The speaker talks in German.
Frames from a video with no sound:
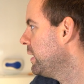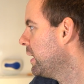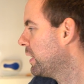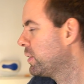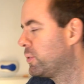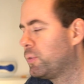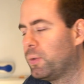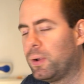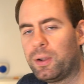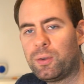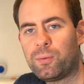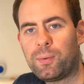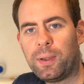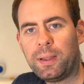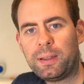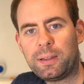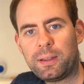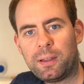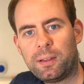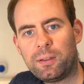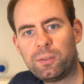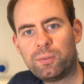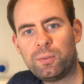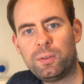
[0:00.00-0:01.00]
Die aktuellen
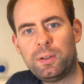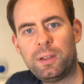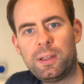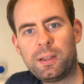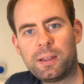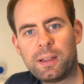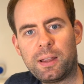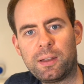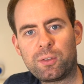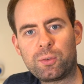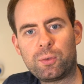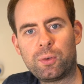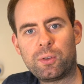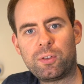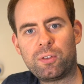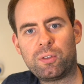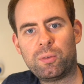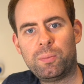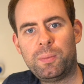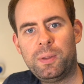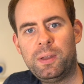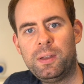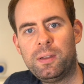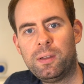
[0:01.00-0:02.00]
Rankings vielleicht ganz
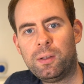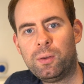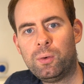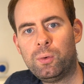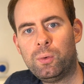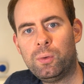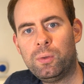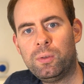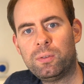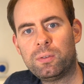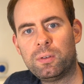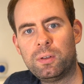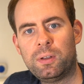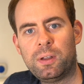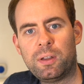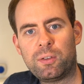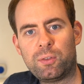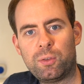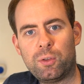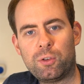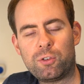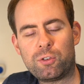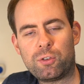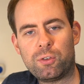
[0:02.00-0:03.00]
kurz zum Hintergrund. In der
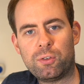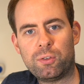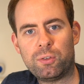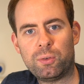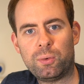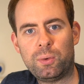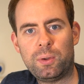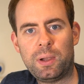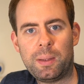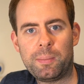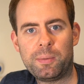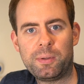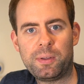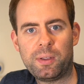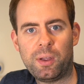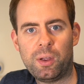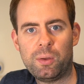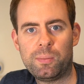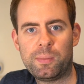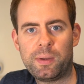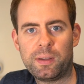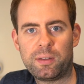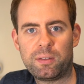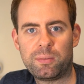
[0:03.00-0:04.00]
Search Console habe ich ja
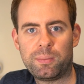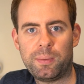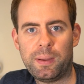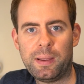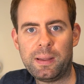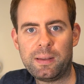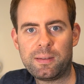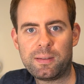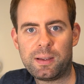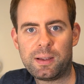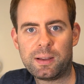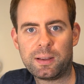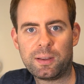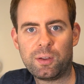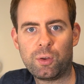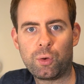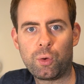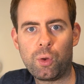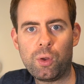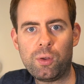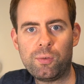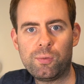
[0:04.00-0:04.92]
immer zwei Tage